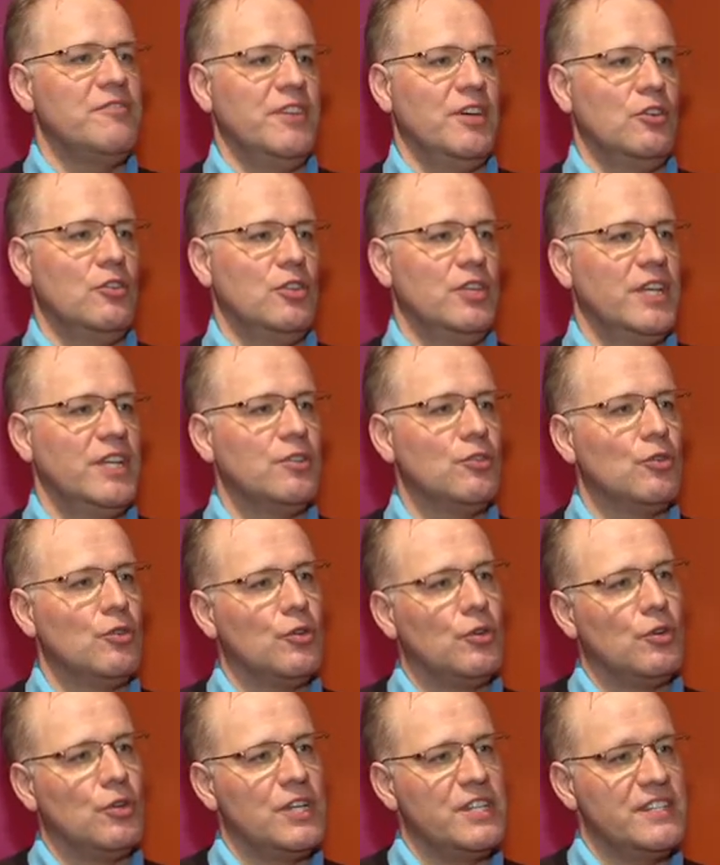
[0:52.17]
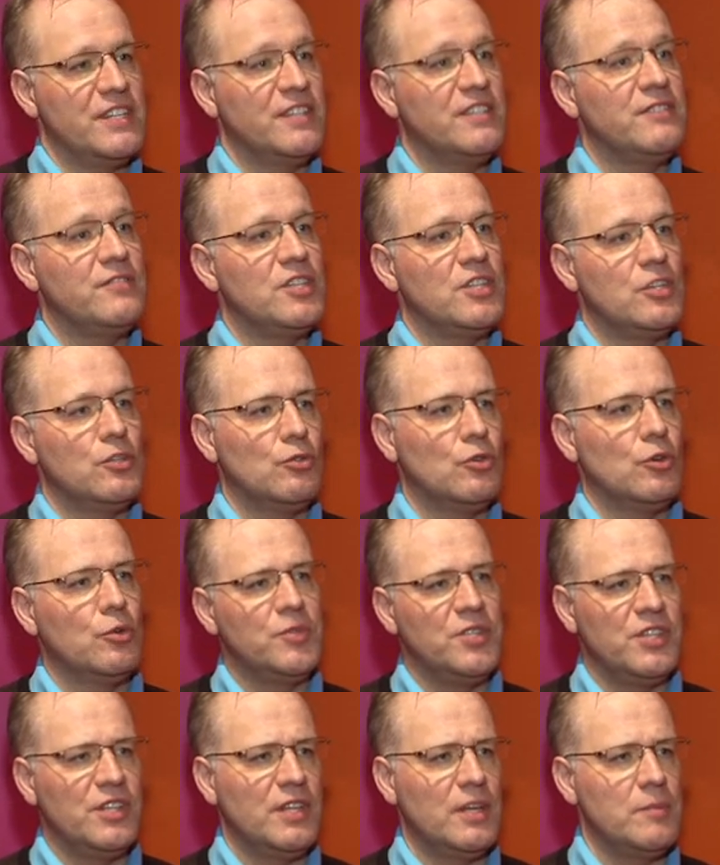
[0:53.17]
faire connaître euh, les activités du
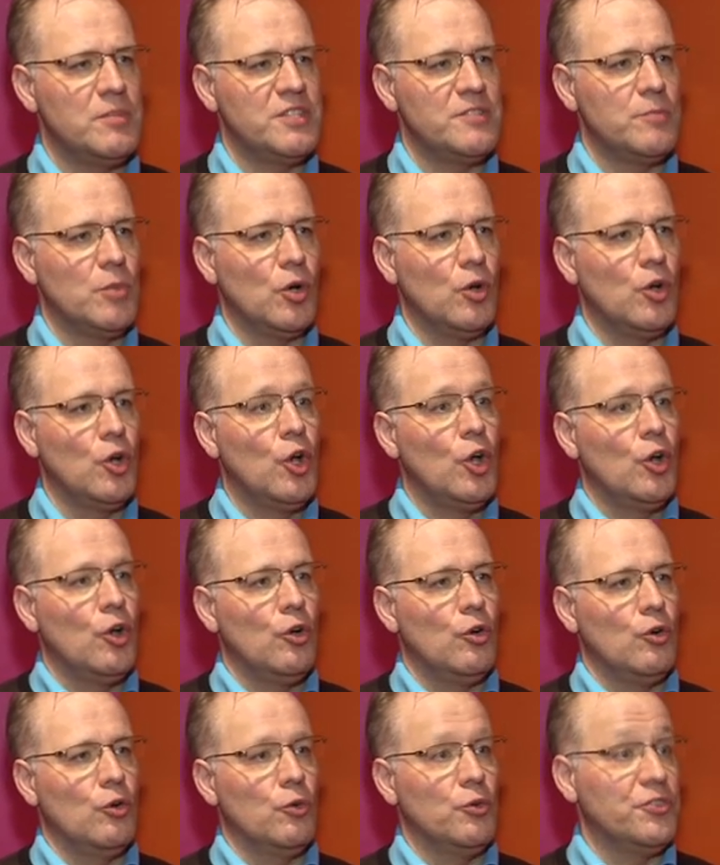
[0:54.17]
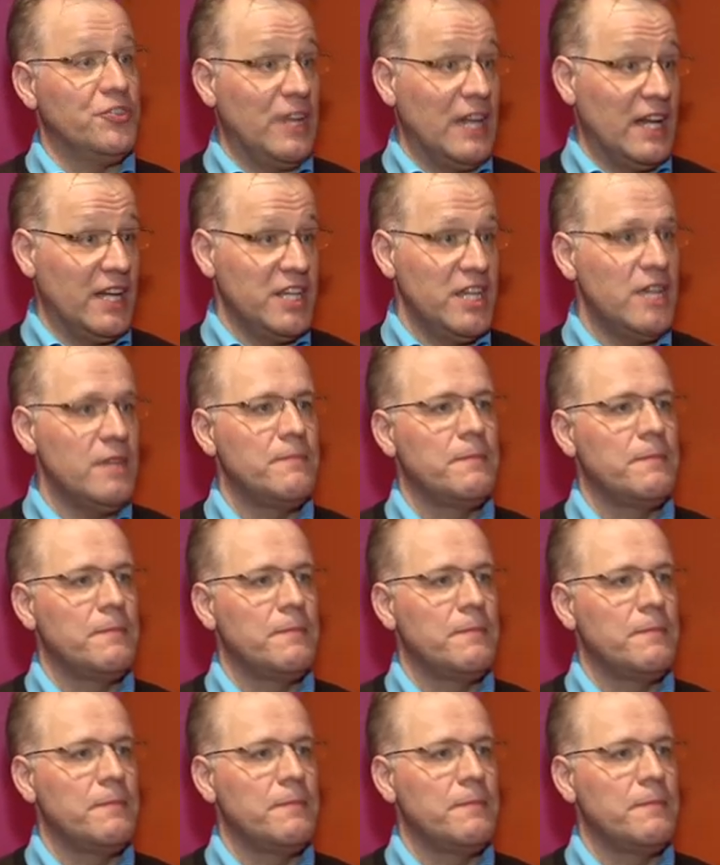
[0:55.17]
comité d'établissement aux salariés,